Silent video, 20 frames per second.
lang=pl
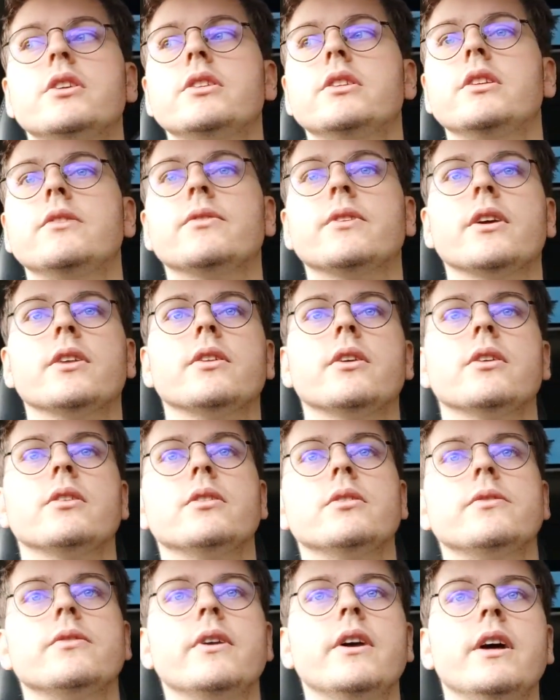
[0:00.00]
czyli
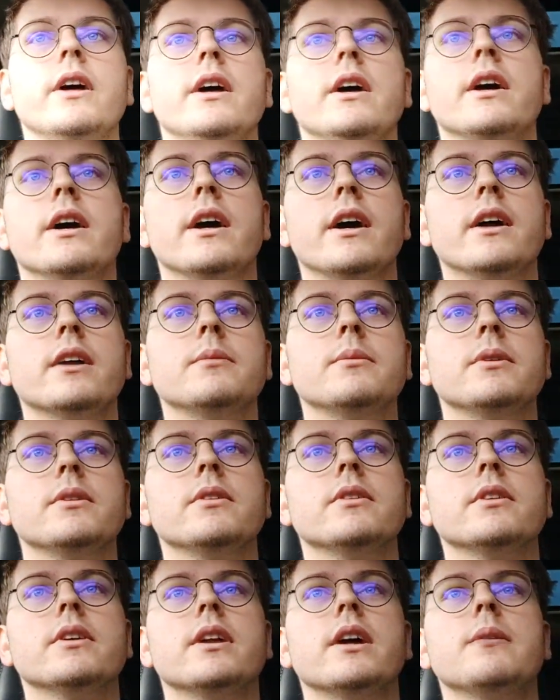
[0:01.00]
identyfikatorów,
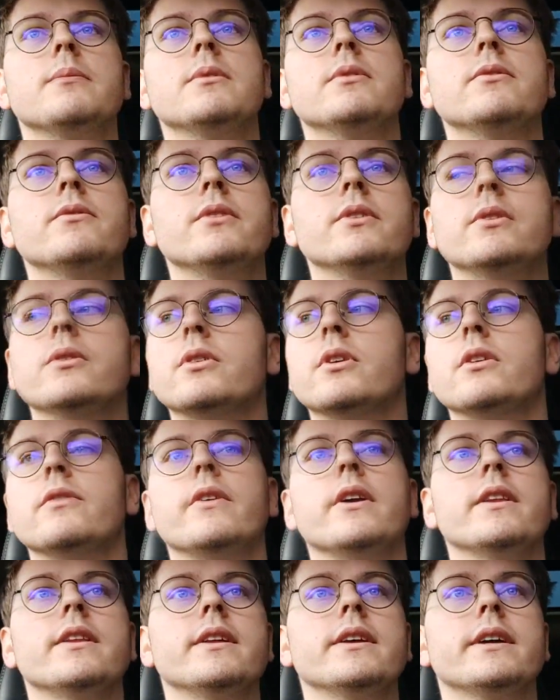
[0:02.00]
harmonogramów
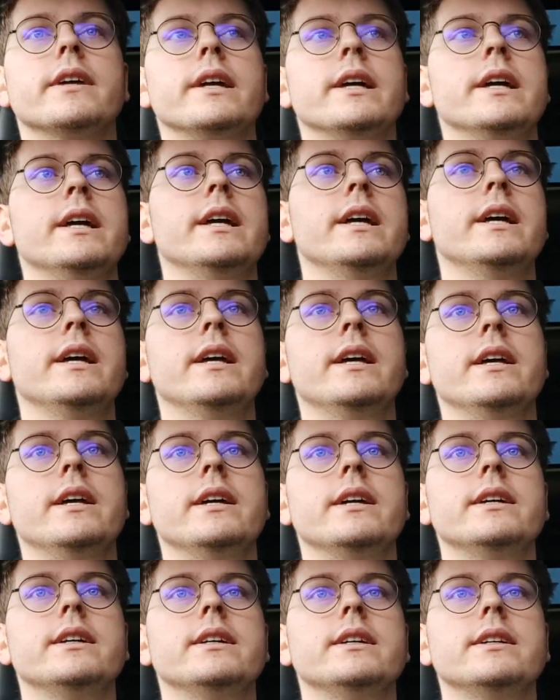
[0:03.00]
wydrukowanych,
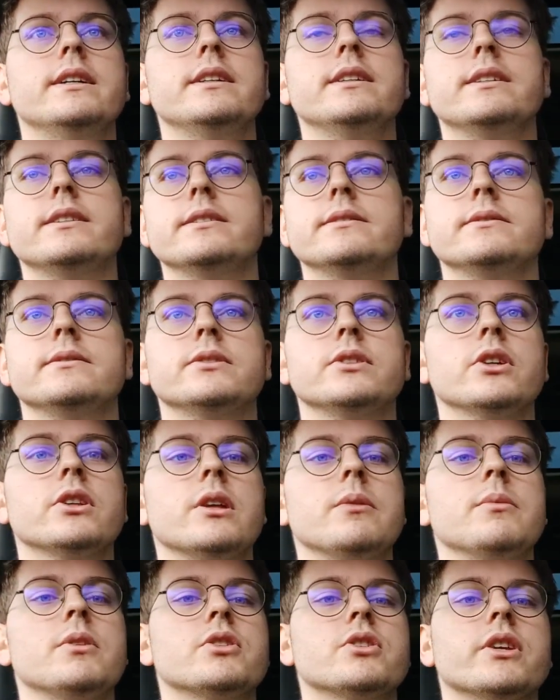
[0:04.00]
e, co
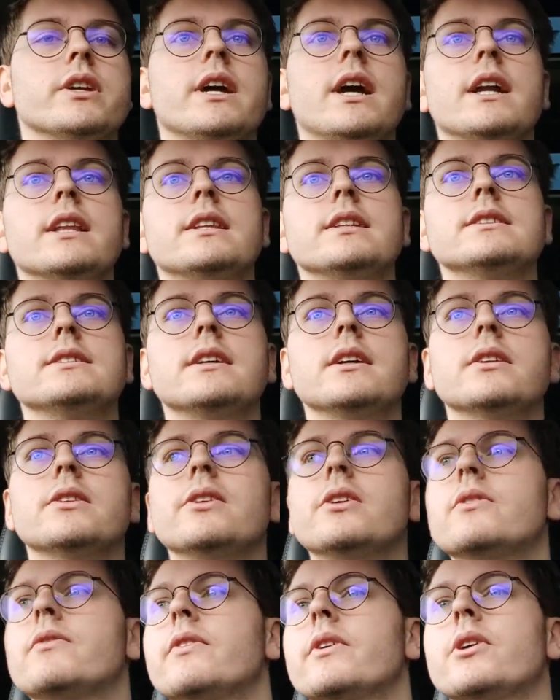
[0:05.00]
tam jeszcze, karty
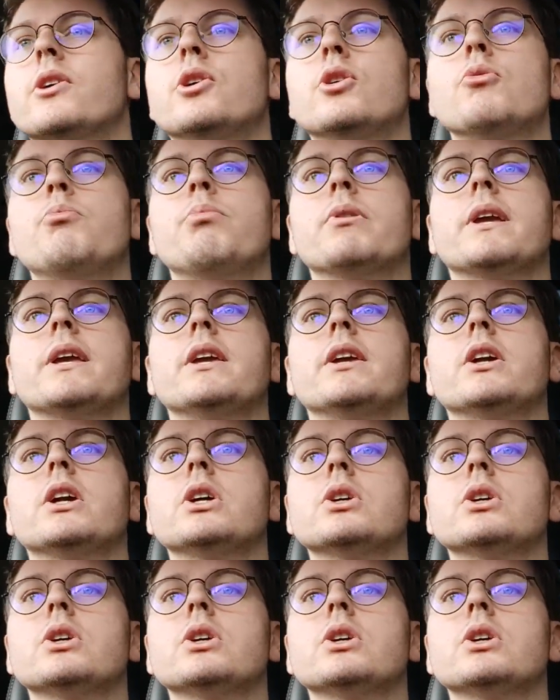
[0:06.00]
startowe, kubki,